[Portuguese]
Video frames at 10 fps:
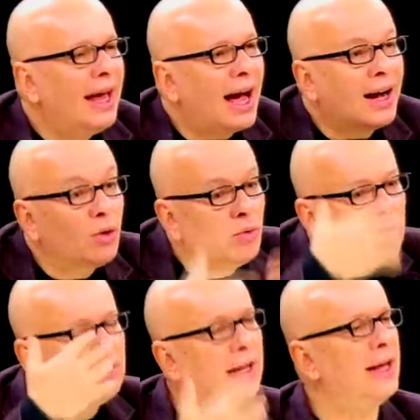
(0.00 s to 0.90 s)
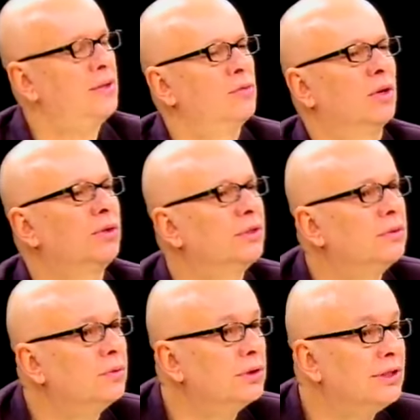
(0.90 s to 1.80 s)
Acontece uma coisa
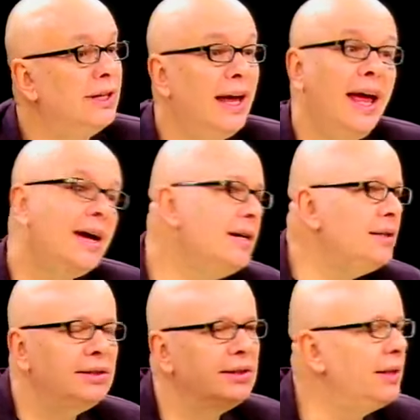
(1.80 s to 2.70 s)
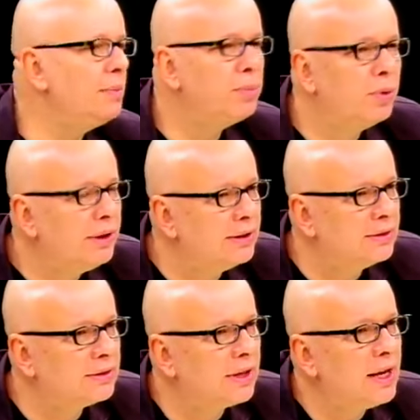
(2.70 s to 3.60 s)
com você, é antes e
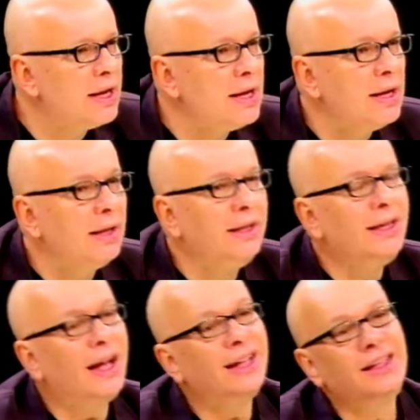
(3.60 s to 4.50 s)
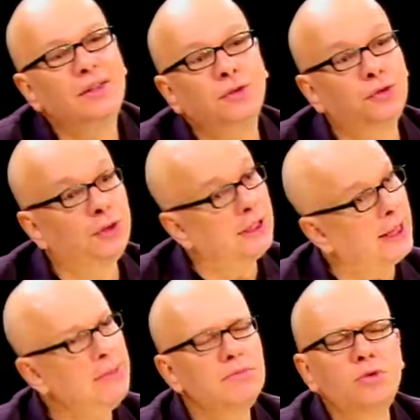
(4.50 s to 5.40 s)
depois. E aí
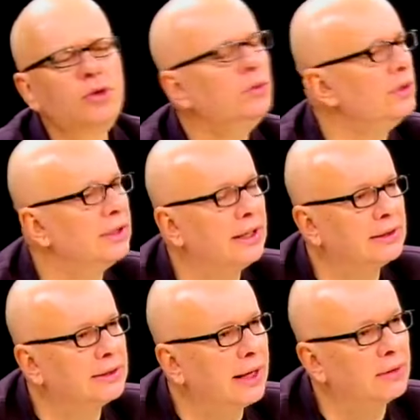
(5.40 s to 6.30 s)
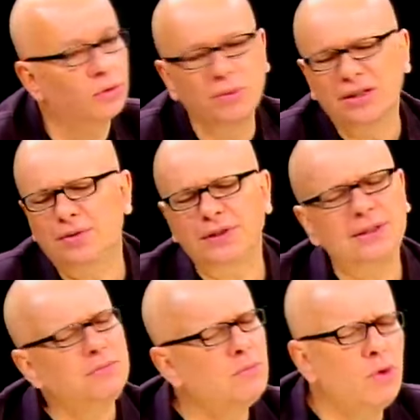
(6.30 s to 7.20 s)
fiquei muito interessado. Comecei a
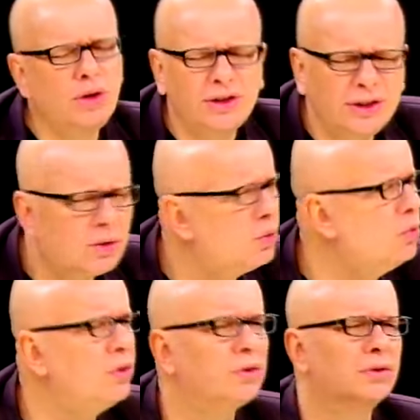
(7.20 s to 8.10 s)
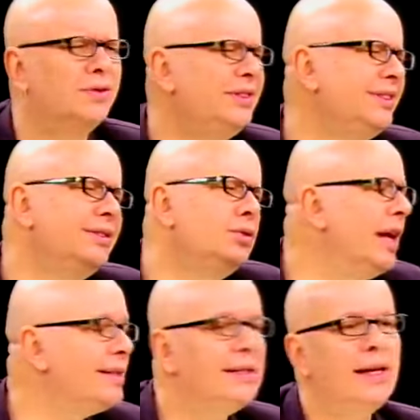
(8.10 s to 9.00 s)
fazer um monte de cursos, fiz
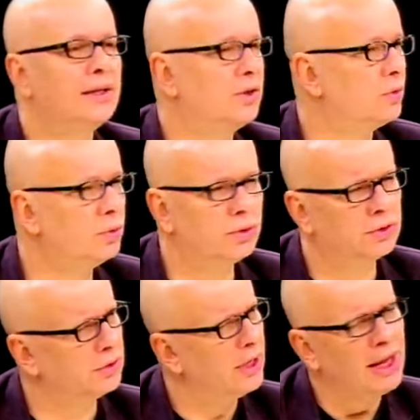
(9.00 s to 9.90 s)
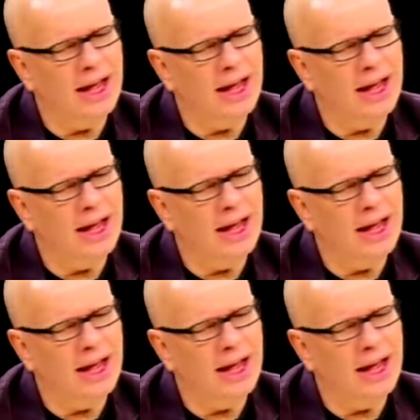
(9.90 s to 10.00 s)
dezenas de cursos.